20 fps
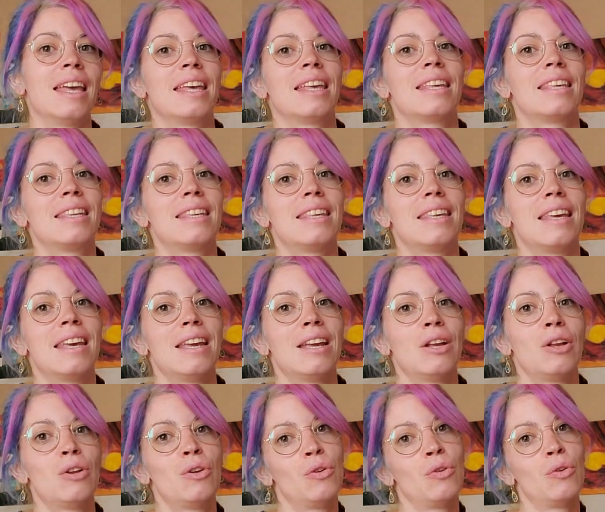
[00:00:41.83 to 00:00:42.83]
qui
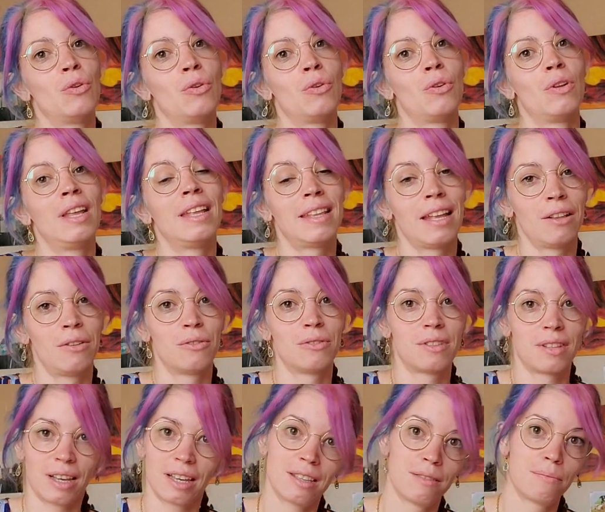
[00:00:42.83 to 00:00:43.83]
est l'état de
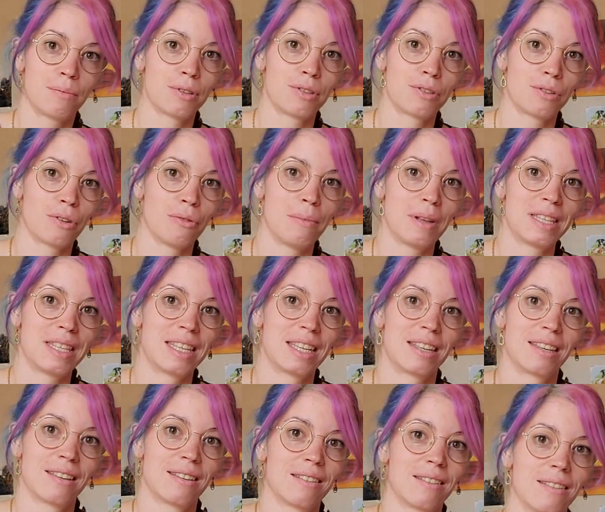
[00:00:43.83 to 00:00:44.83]
stress
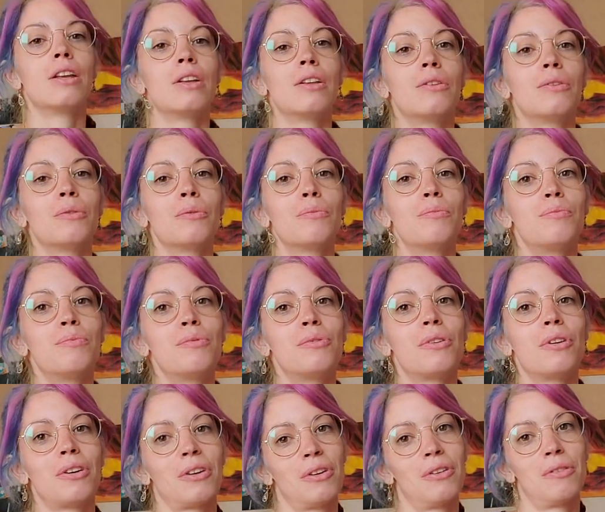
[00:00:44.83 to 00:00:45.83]
post-traumatique. Donc
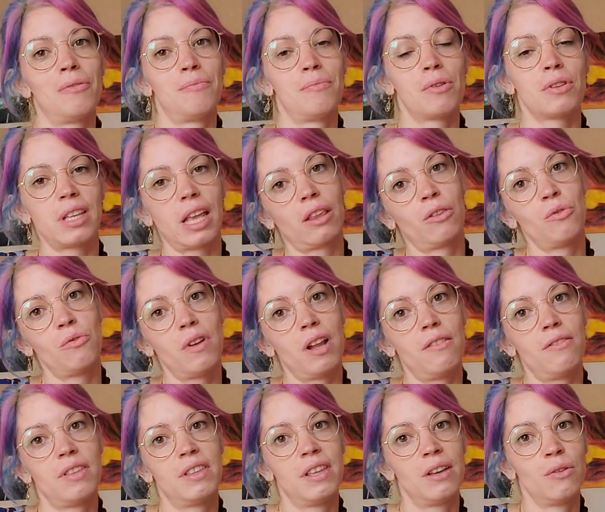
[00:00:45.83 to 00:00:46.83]
pour, euh, pour cette nouvelle
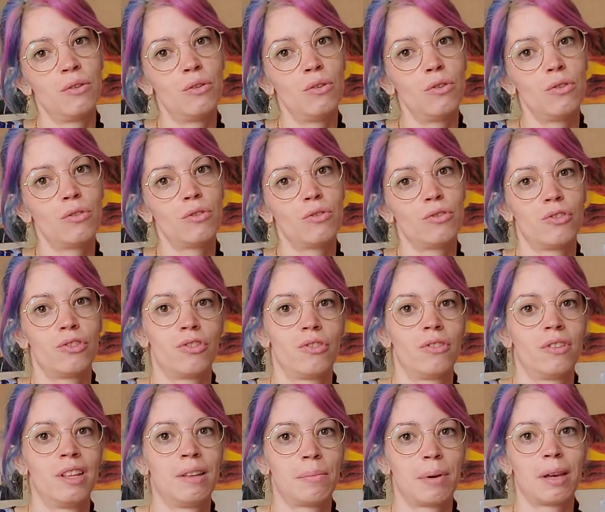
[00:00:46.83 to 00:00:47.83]
vidéo, je
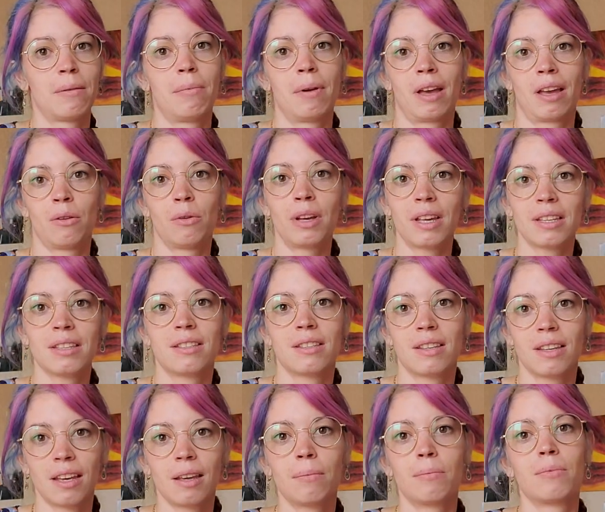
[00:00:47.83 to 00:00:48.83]
n'ai préparé aucun
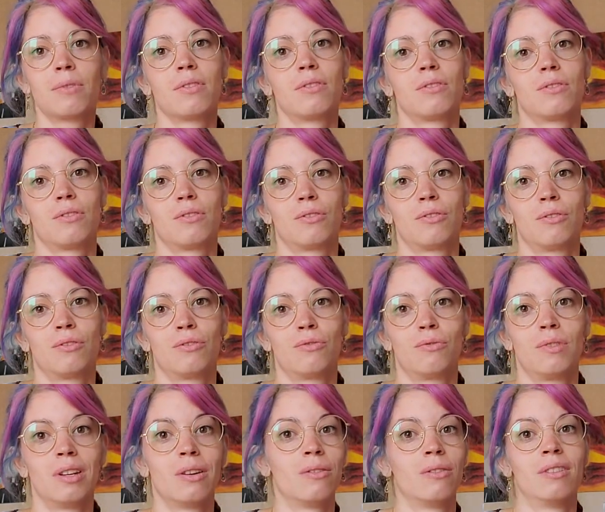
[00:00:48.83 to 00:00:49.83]
script, je
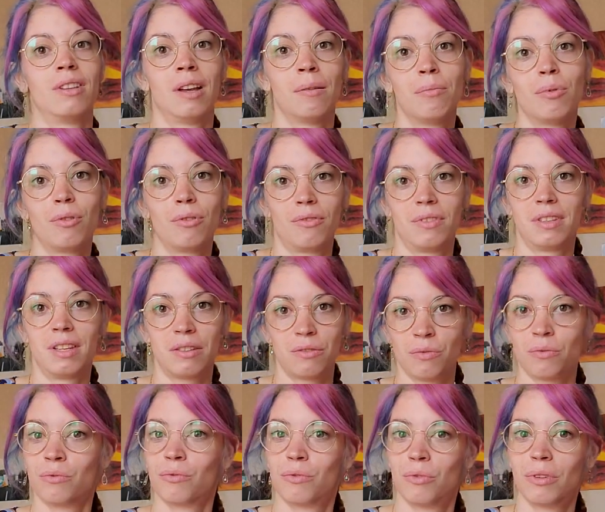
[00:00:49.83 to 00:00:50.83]
suis en
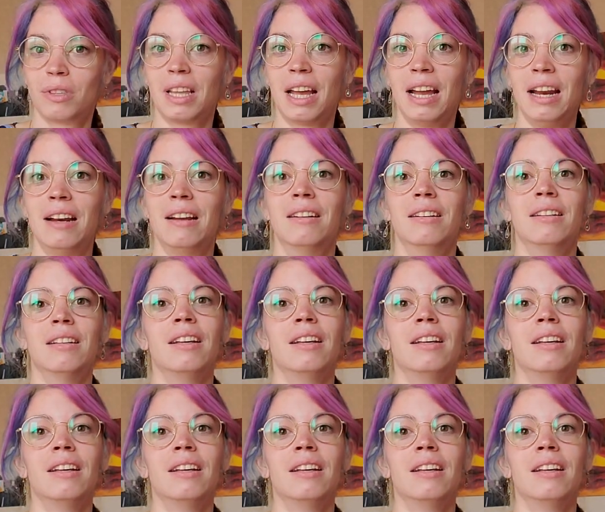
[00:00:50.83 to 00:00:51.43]
improvisation totale.